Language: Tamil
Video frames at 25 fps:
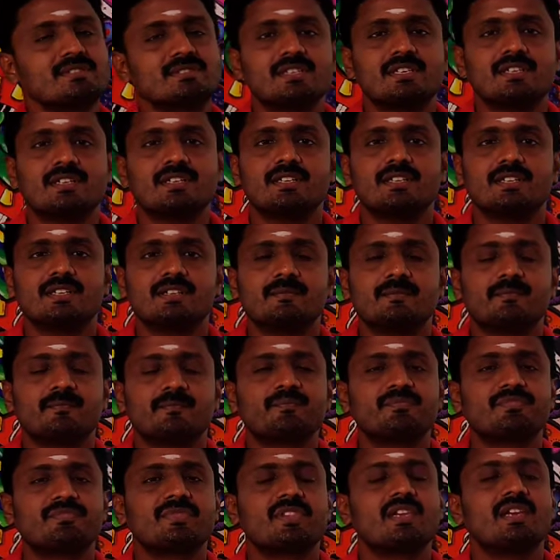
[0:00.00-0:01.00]
சீடு
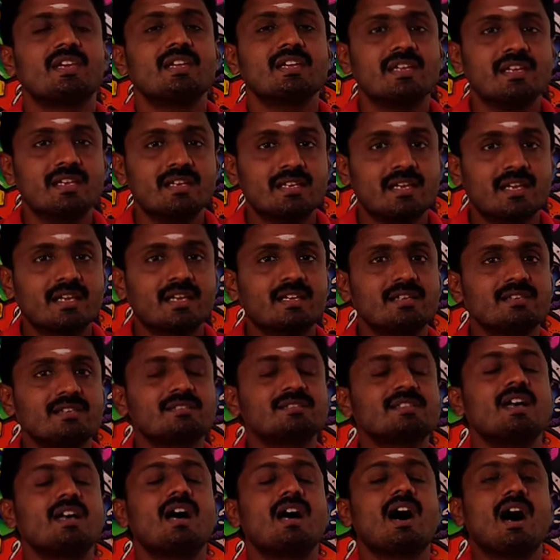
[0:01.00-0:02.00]
இன்கேஸ்
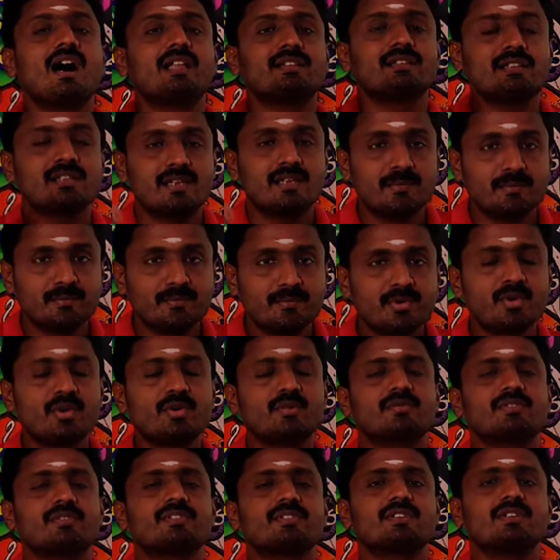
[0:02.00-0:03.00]
அந்த எம்ப்ரியோ
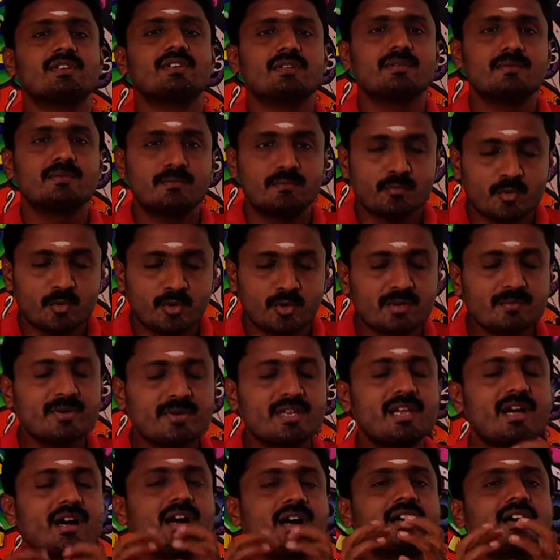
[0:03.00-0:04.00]
வந்து
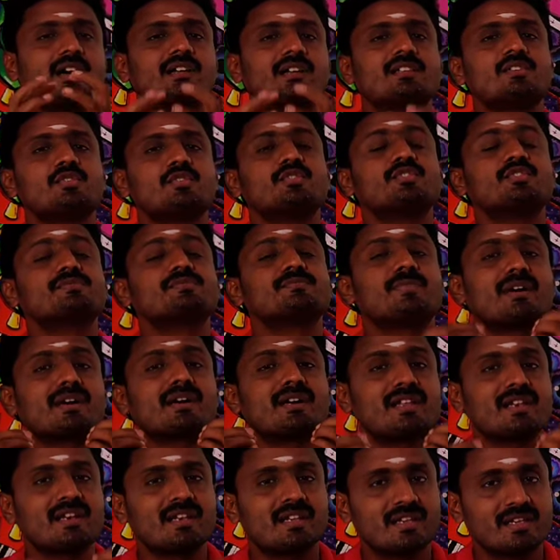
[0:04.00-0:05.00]
முழுமையாக அதை யூஸ்
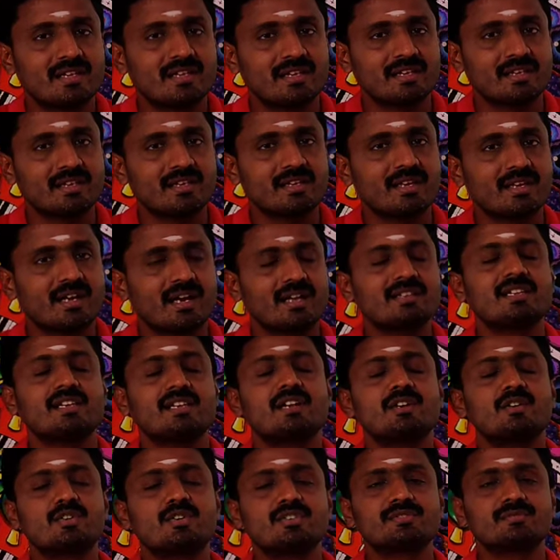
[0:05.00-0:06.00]
பண்ணலை அந்த
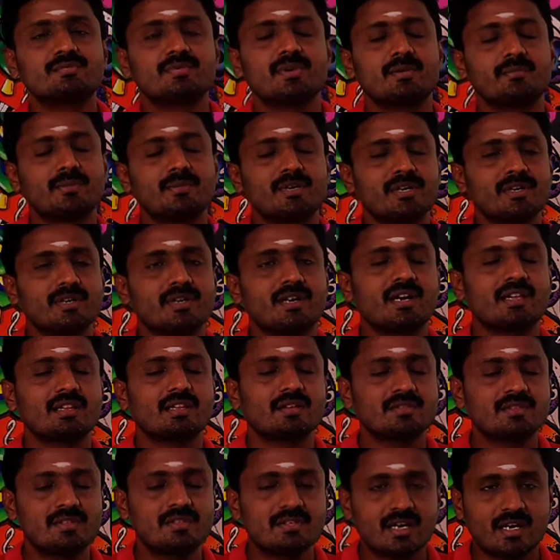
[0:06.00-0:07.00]
எண்டோஸ்பேமை
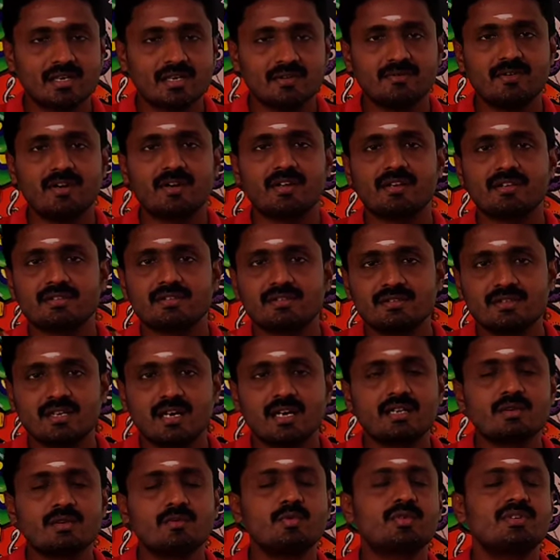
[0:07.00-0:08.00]
அதாவது கருவானது
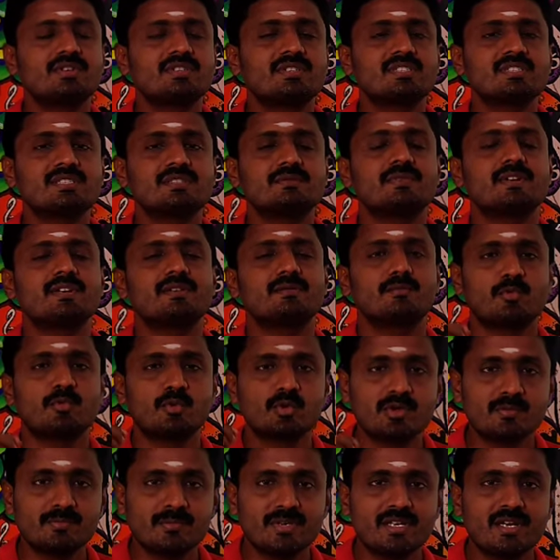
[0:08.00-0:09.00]
கருவும் திசுவை
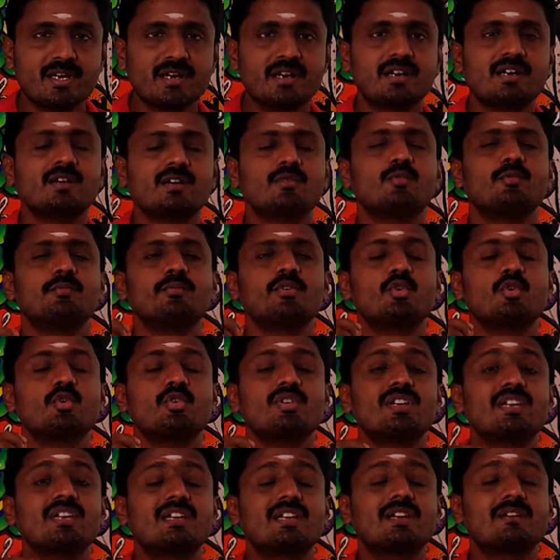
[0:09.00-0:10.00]
முழுமையாக
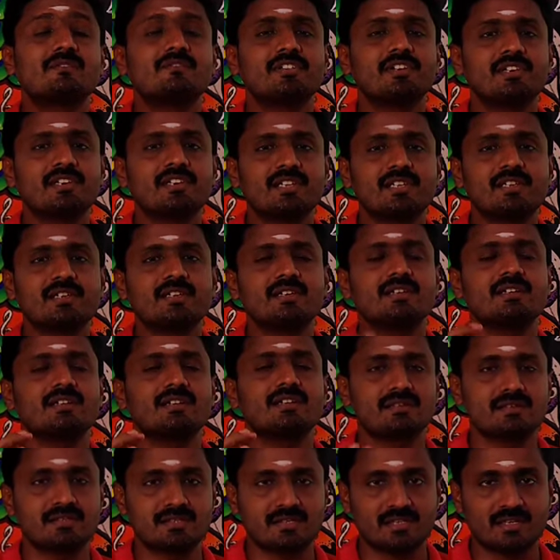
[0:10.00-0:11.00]
உபயோகிக்கவில்லை
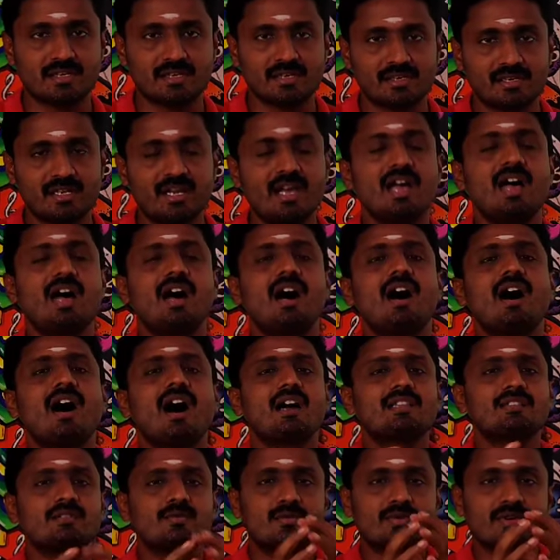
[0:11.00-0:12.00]
என்றால்
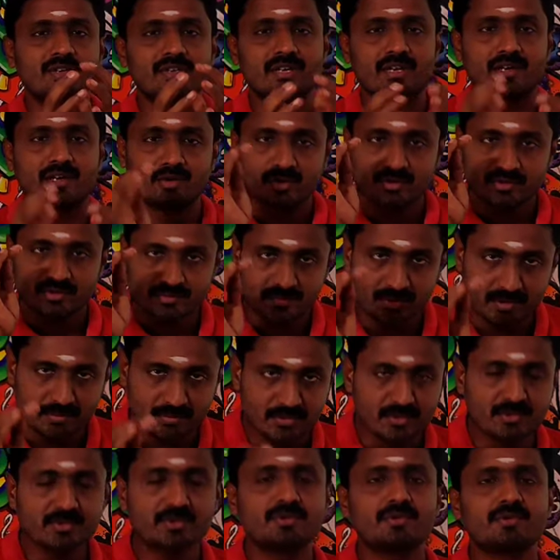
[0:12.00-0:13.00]
அதுக்குள்ளே
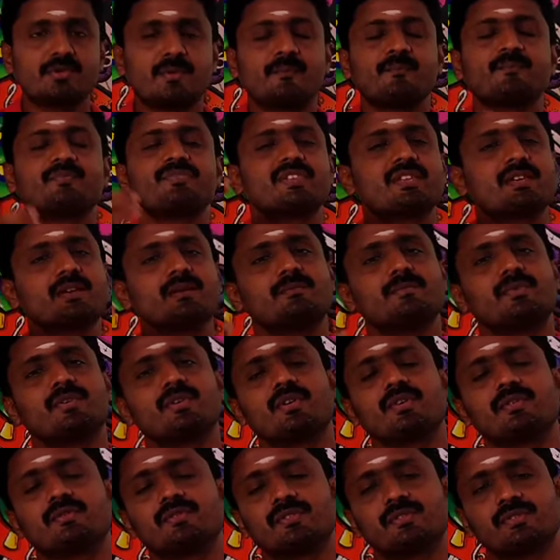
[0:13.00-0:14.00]
எண்டோஸ்பமும் இருக்கும்
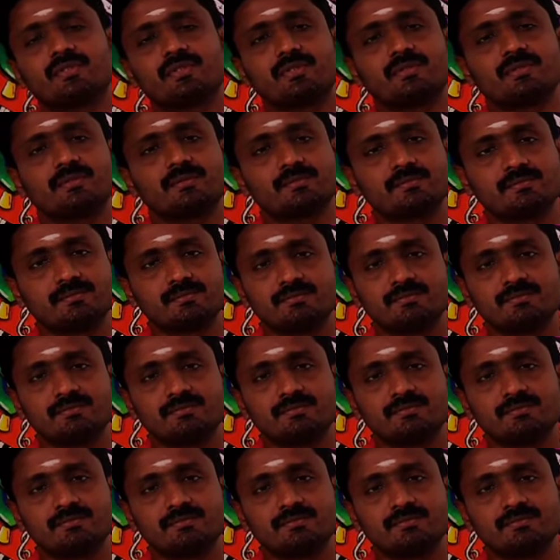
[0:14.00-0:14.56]
எம்ப்ரியோவும் இருக்கும்